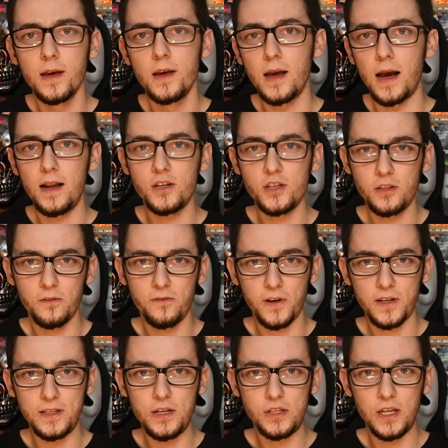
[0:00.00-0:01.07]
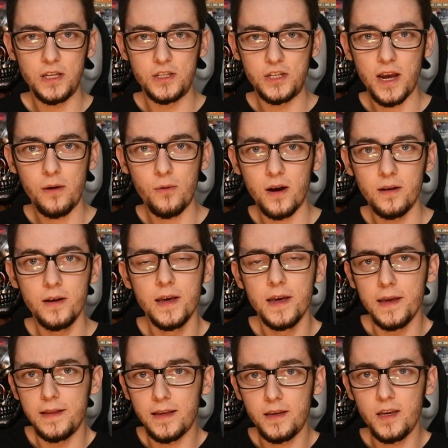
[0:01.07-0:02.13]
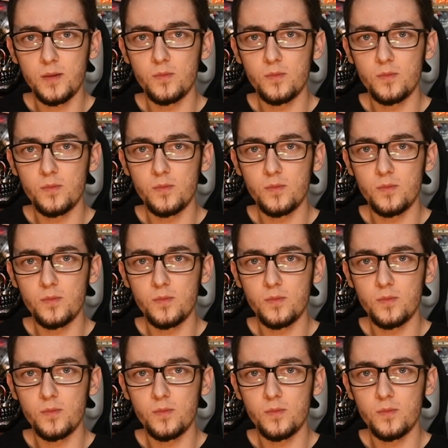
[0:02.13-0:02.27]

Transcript: ale że to faktycznie działa i takich